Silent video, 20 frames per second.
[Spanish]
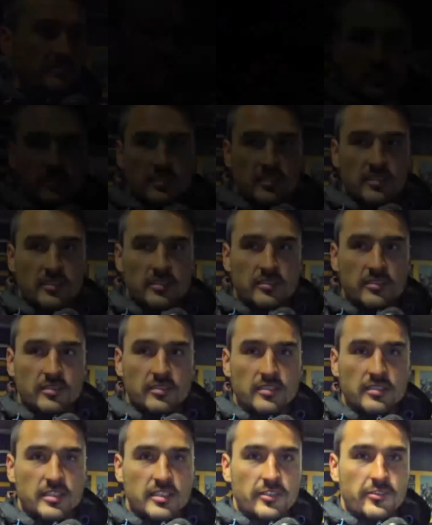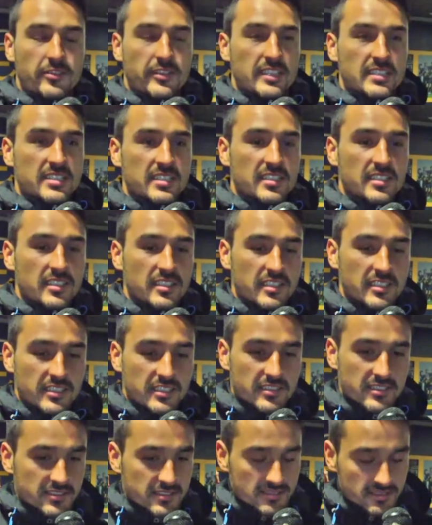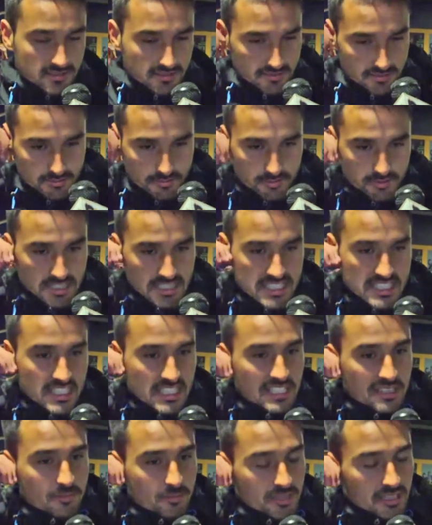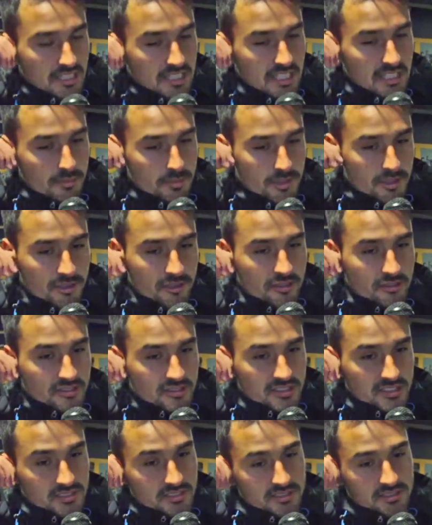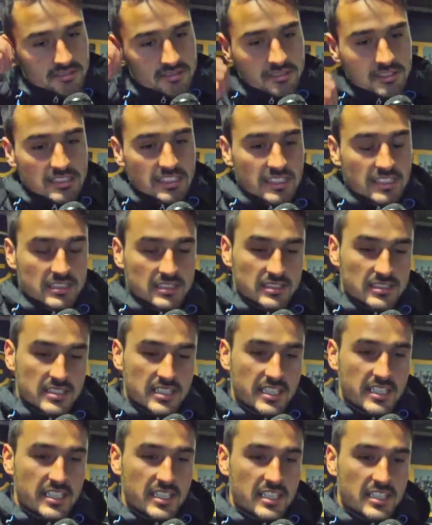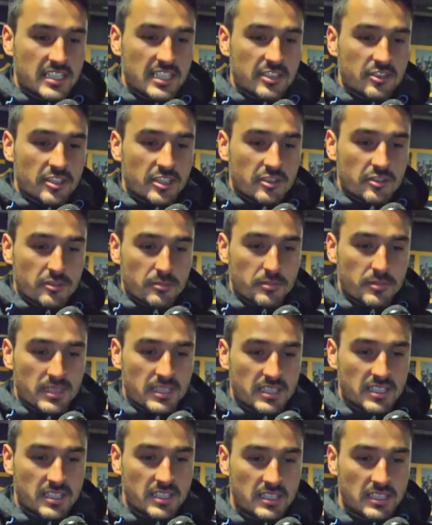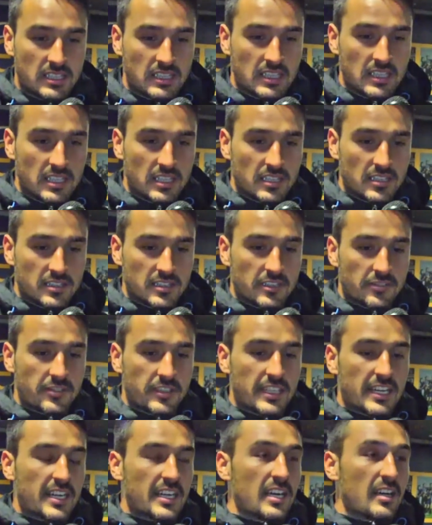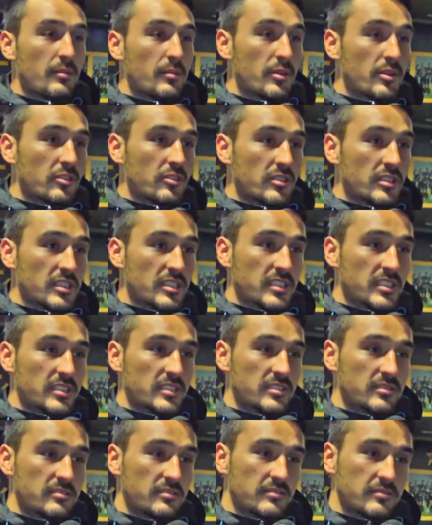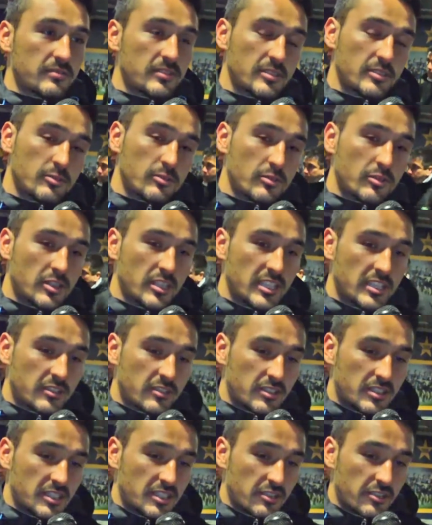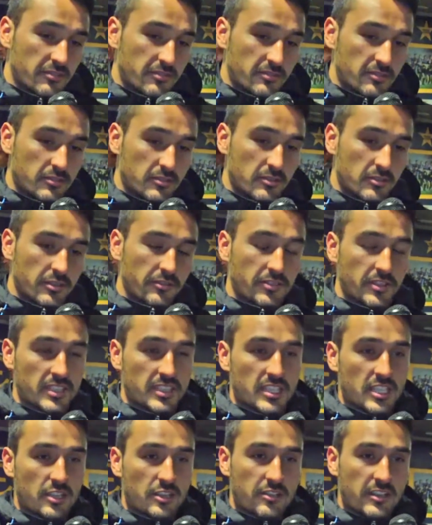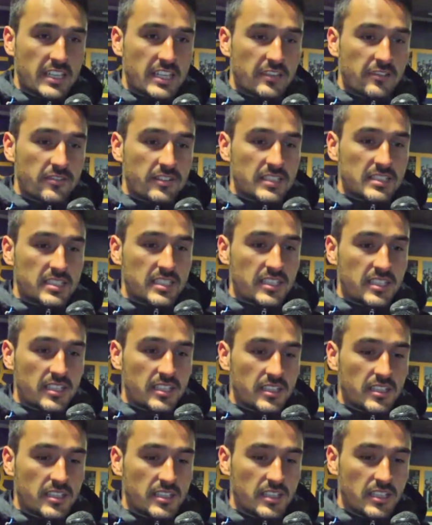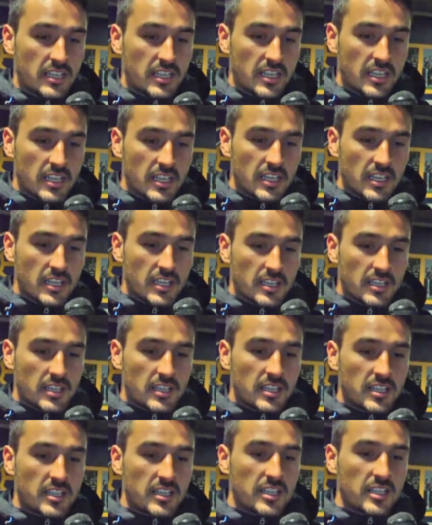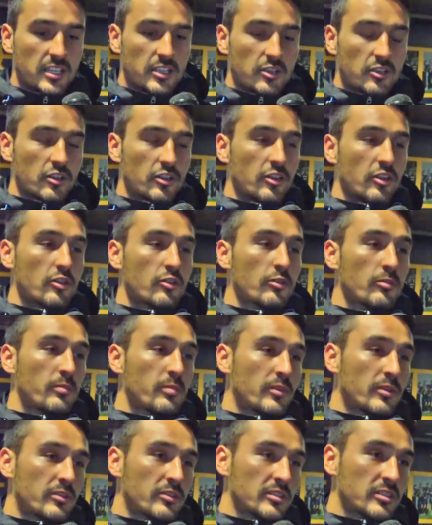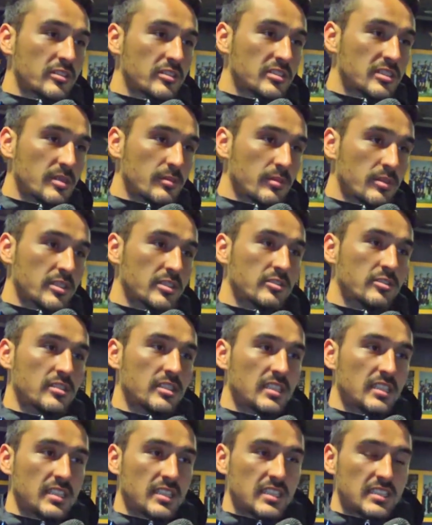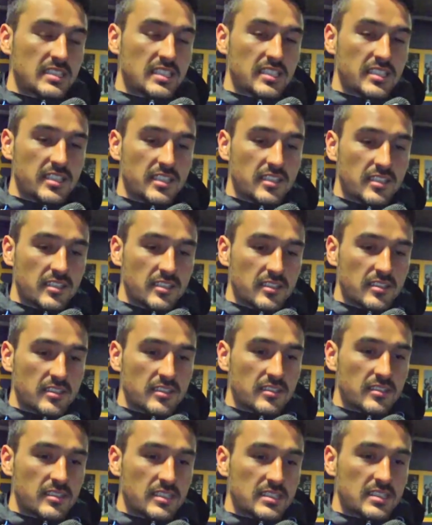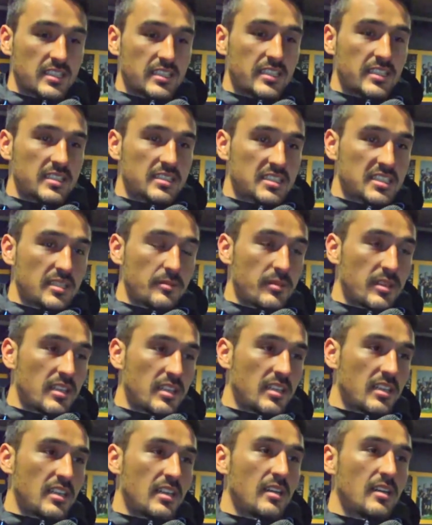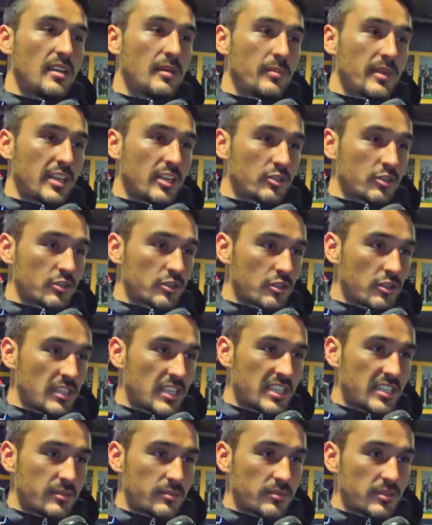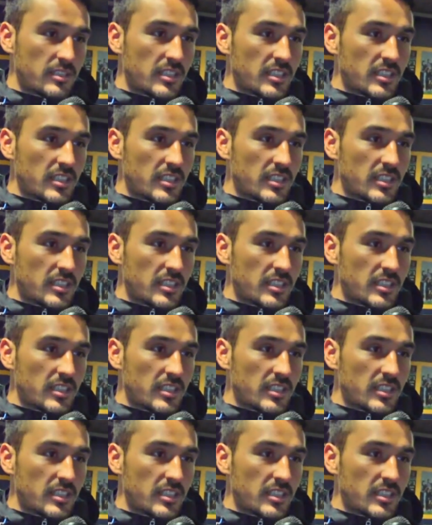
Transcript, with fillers: Eh, difícil, eh, una chique muy rápido, tenía claro que Comba define rápido, bueno, un goleador, ya lo, he enfrentado varias veces y, lo conozco un poco, entonces por eso traté de salir, de salir encima apenas controlara.